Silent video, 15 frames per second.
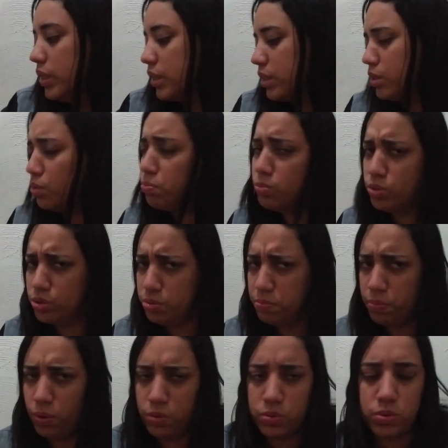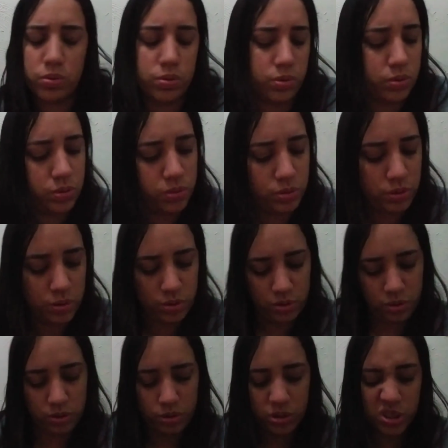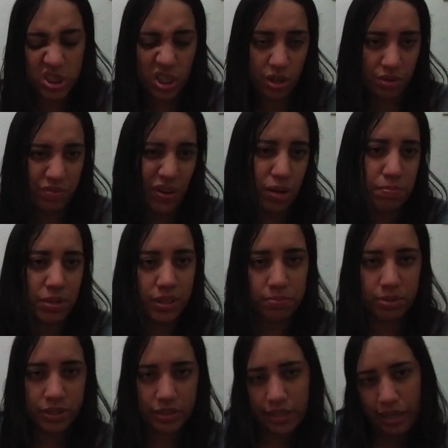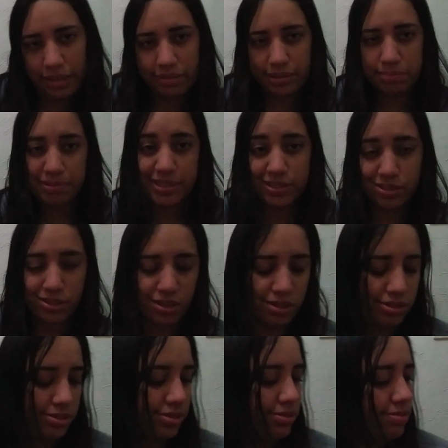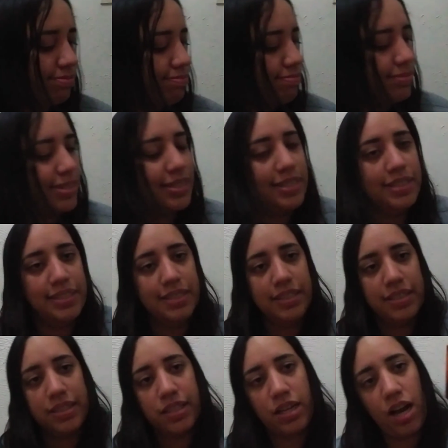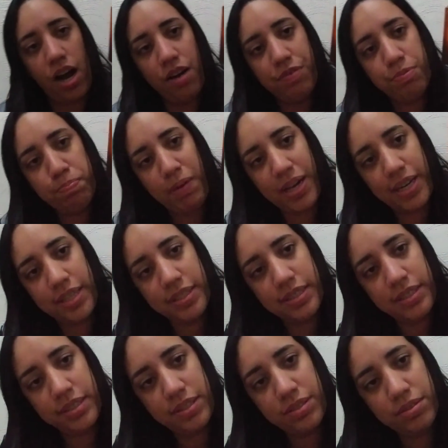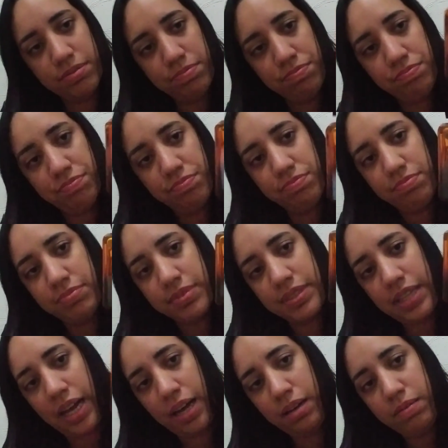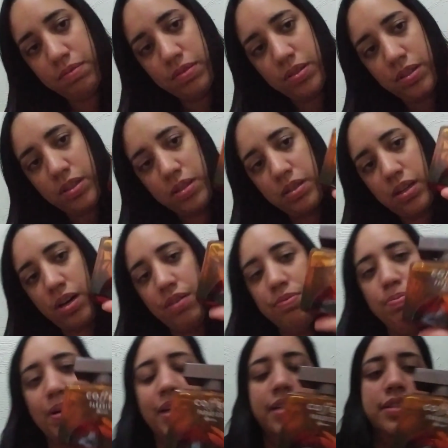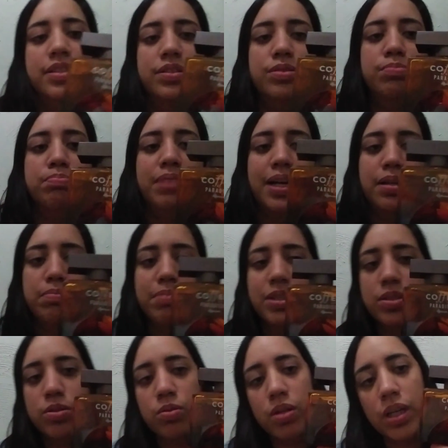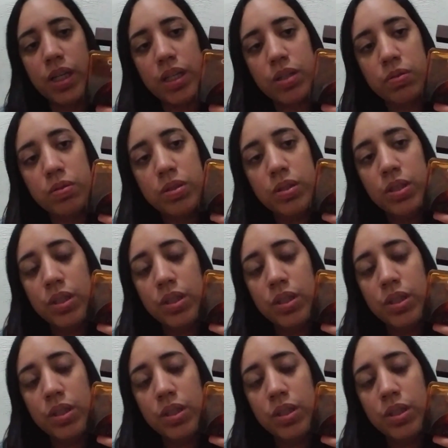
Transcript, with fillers: São muito bons. Dizem que eu falo mal da Boticário, né? Mas eu gosto. Coffee Paradiso, tá? Coffee Paradiso meio masculino.